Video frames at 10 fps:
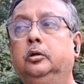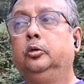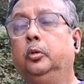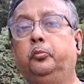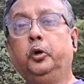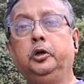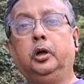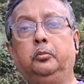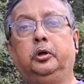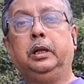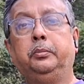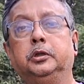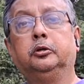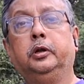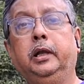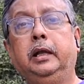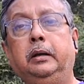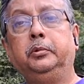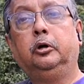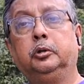নব্বই নম্বর এপিসোডে
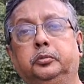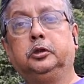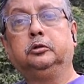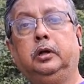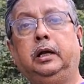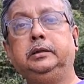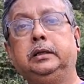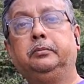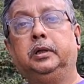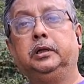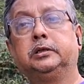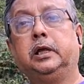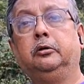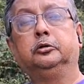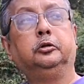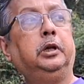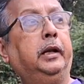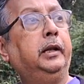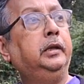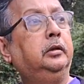আমি অরূপরত নাইচ আপনাদের স্বাগত
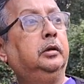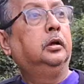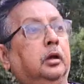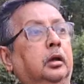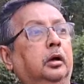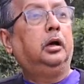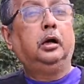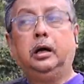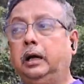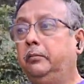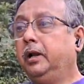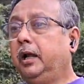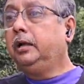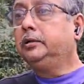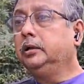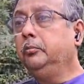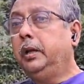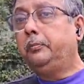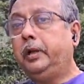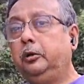জানাই আমরা আছি
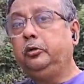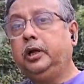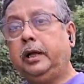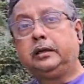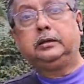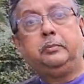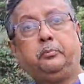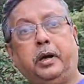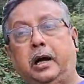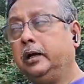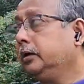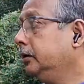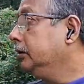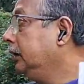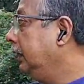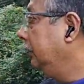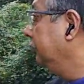মেপেলউডের একটা পার্ক কাম